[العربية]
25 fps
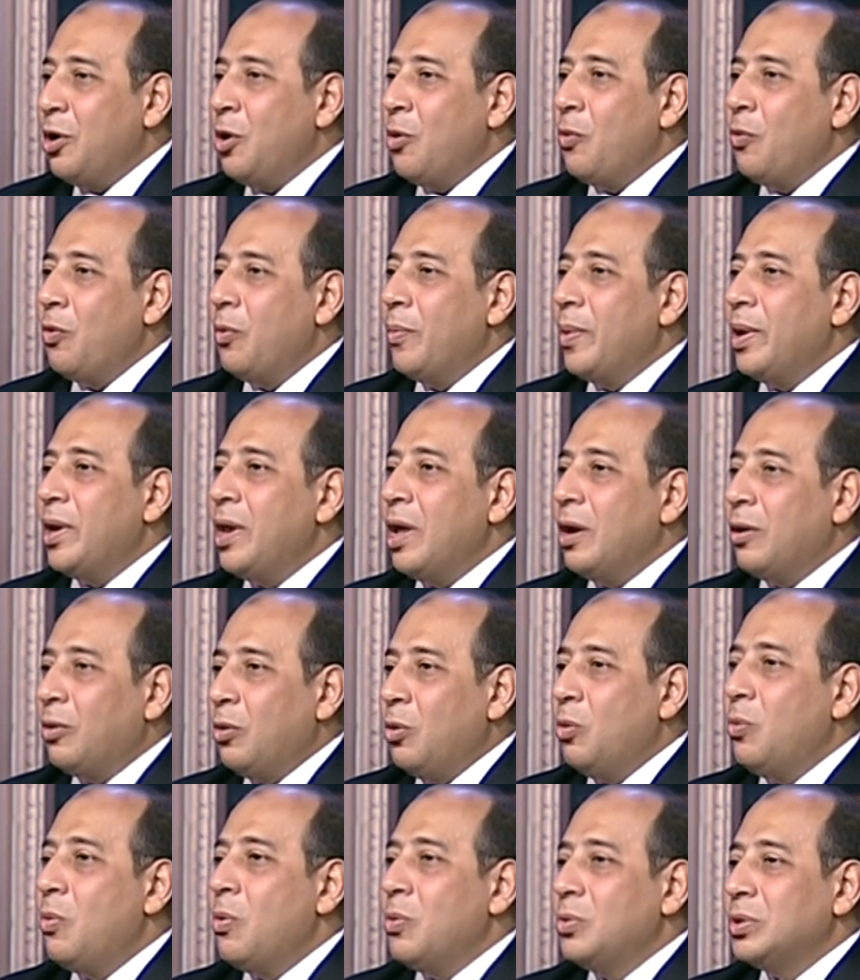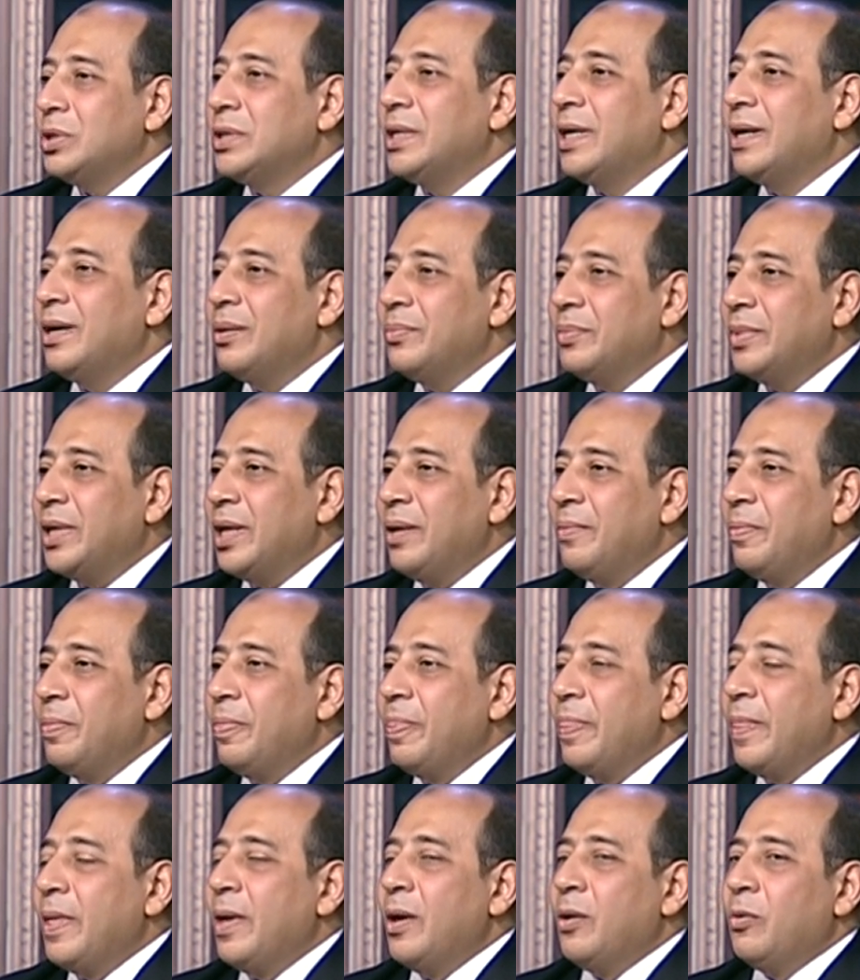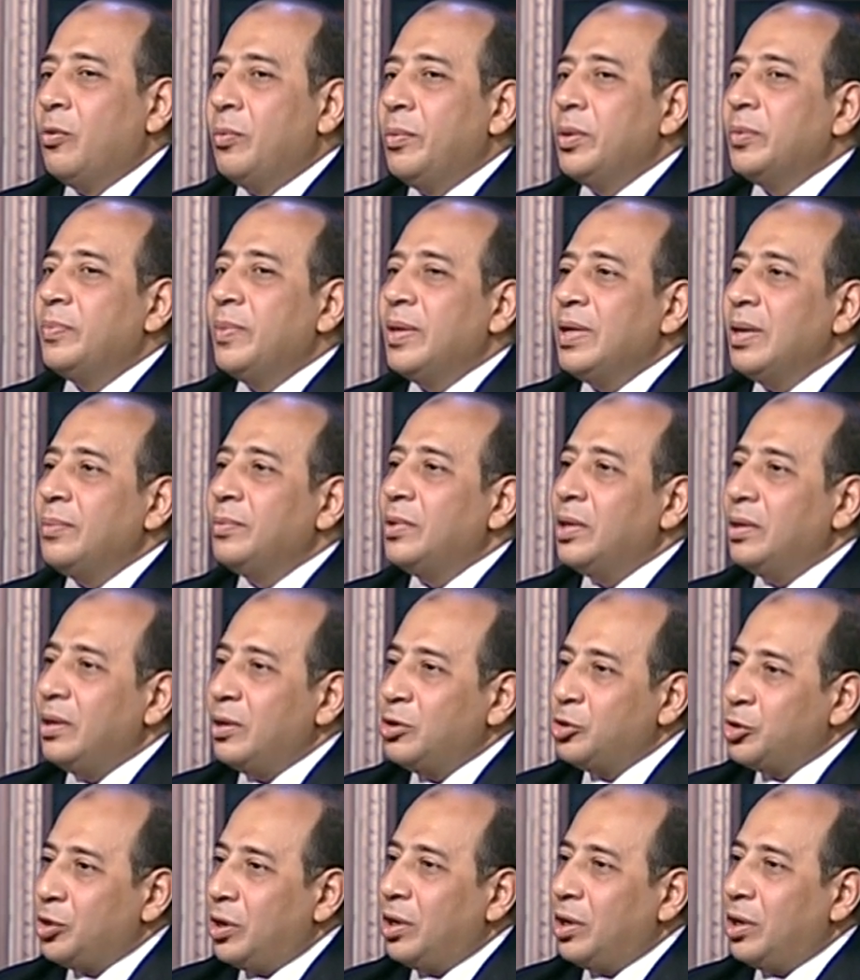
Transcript: ويبقى ليها القوه والزخم ده آه. وبنتمنى من الله ان شاء